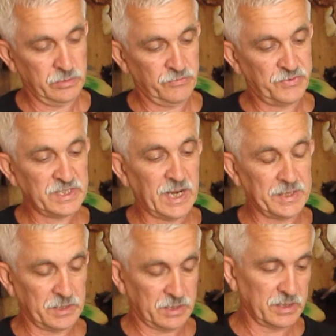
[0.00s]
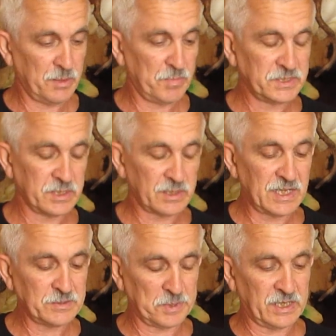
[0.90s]
Фазана, когда
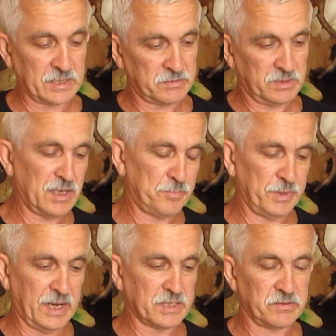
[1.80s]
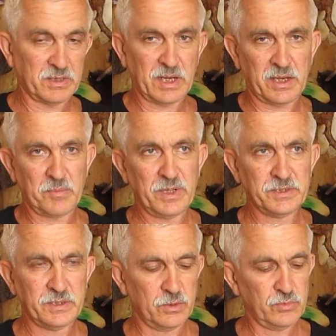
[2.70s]
мастер-класс показывал, там показывал, как я
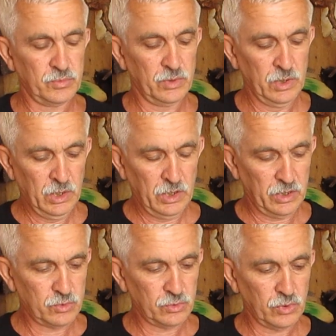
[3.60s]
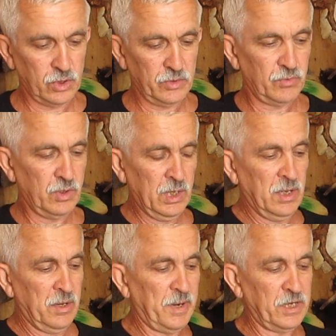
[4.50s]
монтирую эту голову.
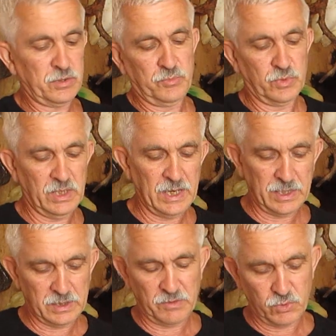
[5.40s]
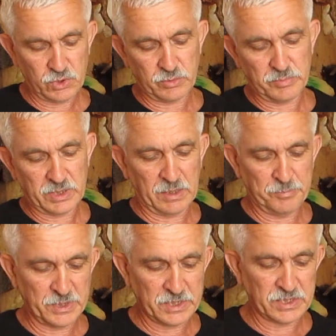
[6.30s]
Поэтому для того, чтобы
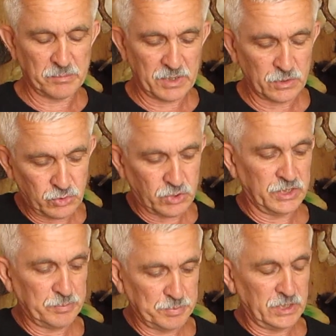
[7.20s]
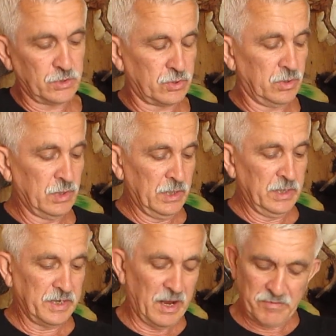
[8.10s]
перед тем, как сушить птицу,
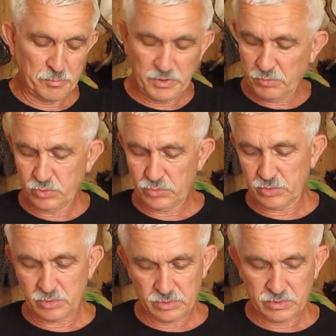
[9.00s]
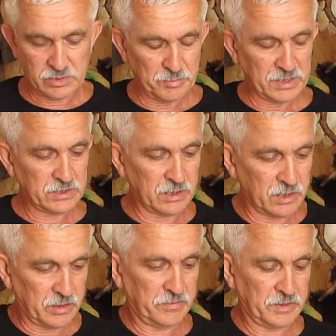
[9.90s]
я вам не буду
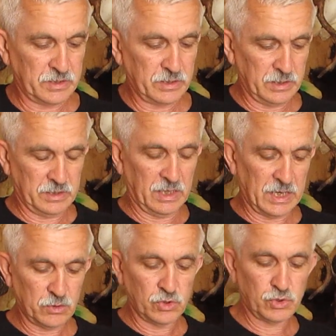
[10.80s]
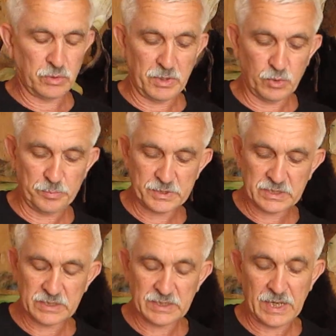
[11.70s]
демонстрировать это. Одно, что могу
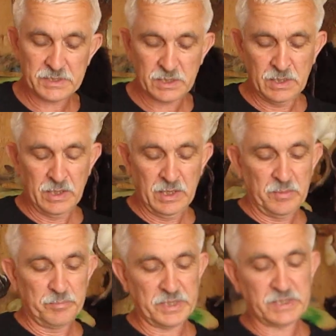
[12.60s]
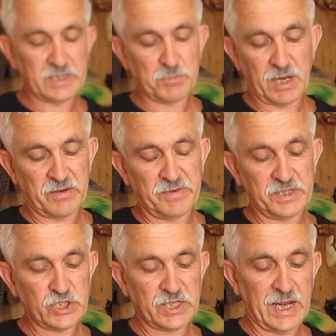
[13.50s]
подсказать, перед тем, как вы
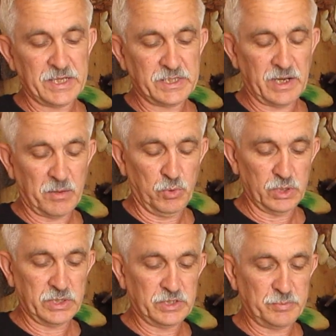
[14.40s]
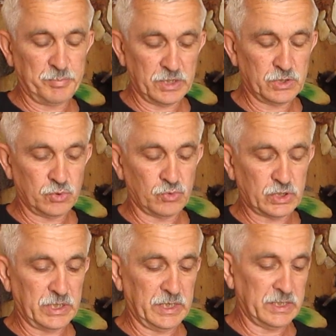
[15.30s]
начинаете работать перед
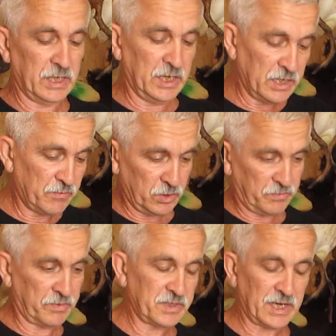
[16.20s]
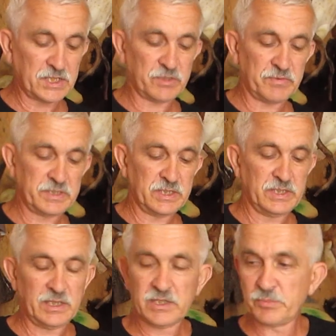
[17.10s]
сушкой или вот выворачиваете
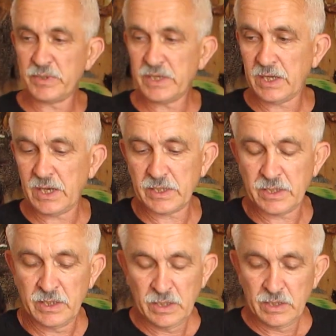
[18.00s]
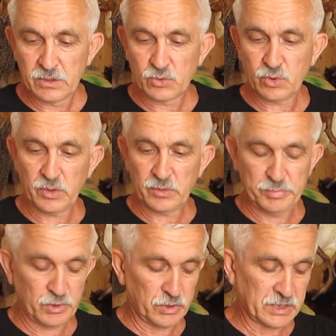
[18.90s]
делать манекены, то
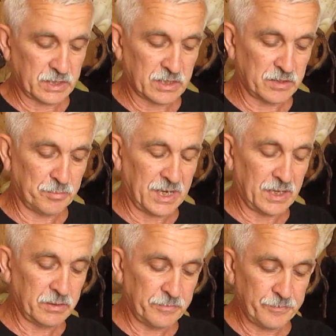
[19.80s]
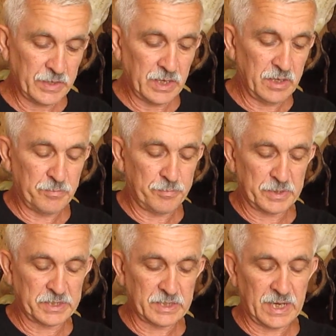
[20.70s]
берете крахмал и
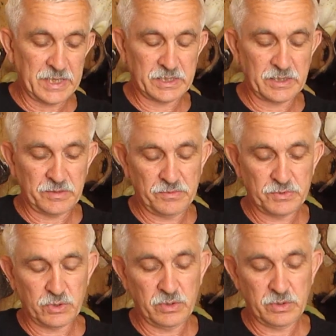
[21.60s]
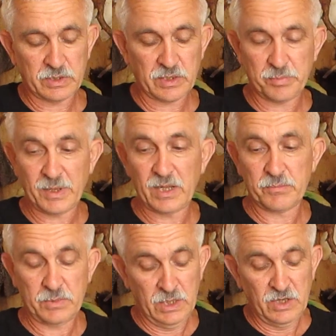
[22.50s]
протираете все
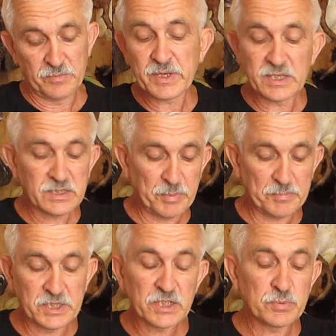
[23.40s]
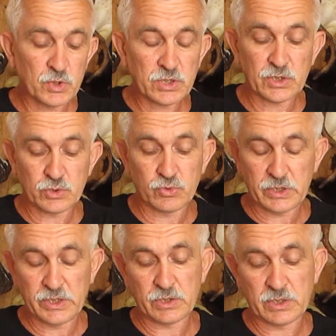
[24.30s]
крахмалом. В принципе, птиц можно
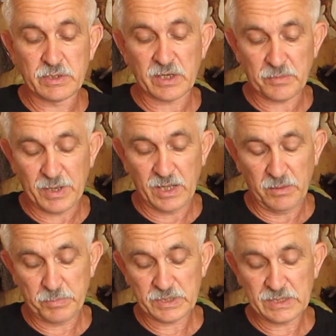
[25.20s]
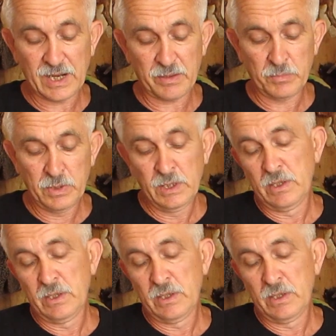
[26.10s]
сушить крахмалом. По старым,